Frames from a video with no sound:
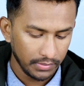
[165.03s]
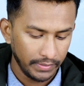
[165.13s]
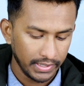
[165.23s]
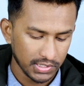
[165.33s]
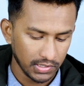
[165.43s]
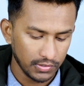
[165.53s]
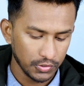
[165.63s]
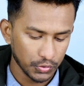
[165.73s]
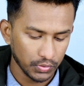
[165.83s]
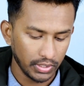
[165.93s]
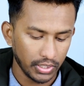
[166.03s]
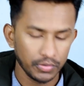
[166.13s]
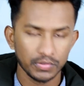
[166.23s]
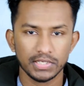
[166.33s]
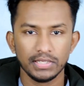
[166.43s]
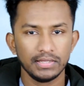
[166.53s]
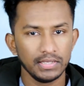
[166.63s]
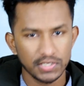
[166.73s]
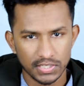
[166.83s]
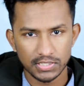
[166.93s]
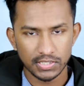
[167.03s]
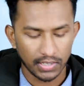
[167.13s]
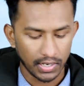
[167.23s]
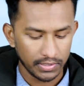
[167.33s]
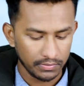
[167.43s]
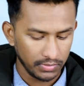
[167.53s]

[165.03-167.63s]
ব্যাচেলারের জন্য দেওয়া হচ্ছে তিরিশ হাজার আর